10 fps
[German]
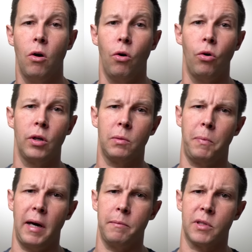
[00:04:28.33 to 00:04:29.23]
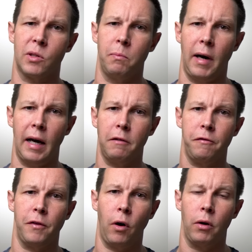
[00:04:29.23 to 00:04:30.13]
und beim
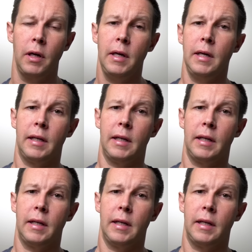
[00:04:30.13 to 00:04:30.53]
Smartphone,